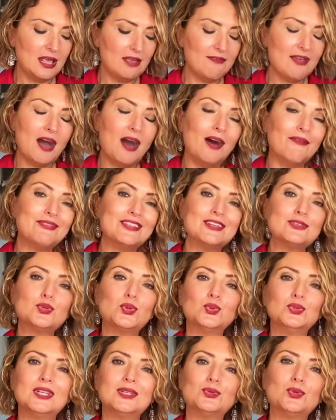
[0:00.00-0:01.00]
Ve hafta
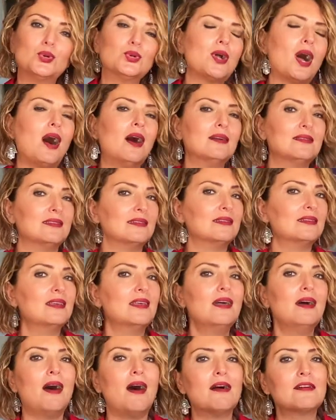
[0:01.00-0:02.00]
sonuna doğru artık
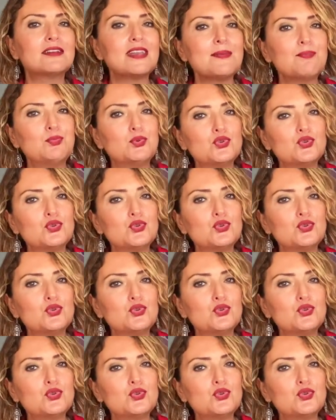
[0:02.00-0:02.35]
Akrep